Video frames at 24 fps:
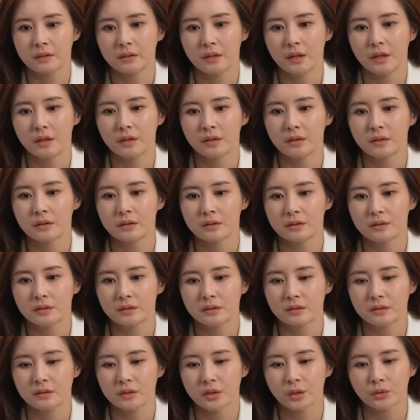끝내요.
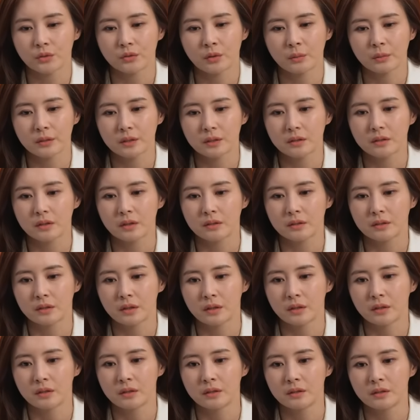저도 너무
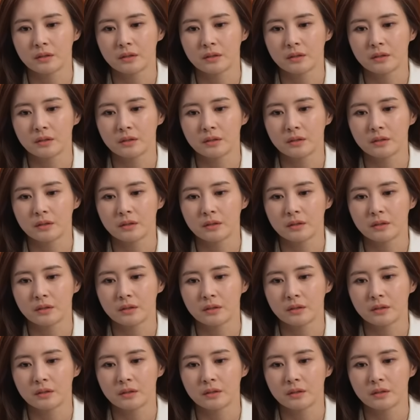지쳤어요.